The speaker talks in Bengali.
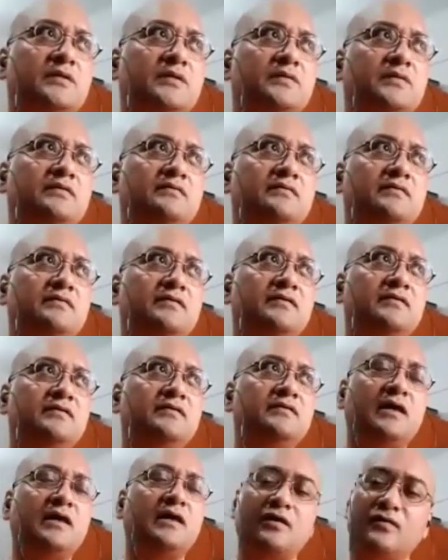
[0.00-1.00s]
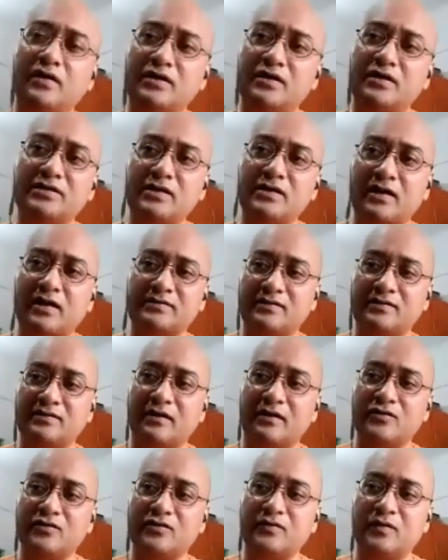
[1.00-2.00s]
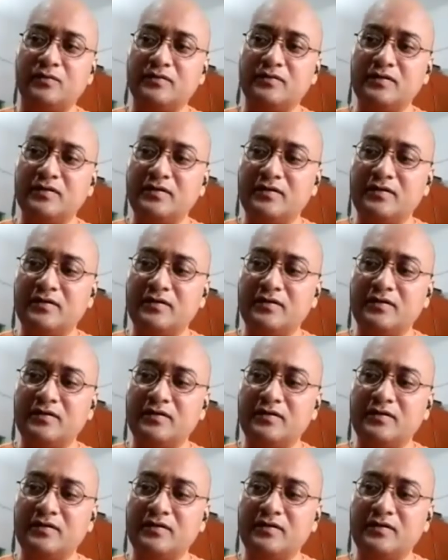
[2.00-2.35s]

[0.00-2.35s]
দেবেন তারা ওখানে এসে থাকতেন আরোগ্য ভবন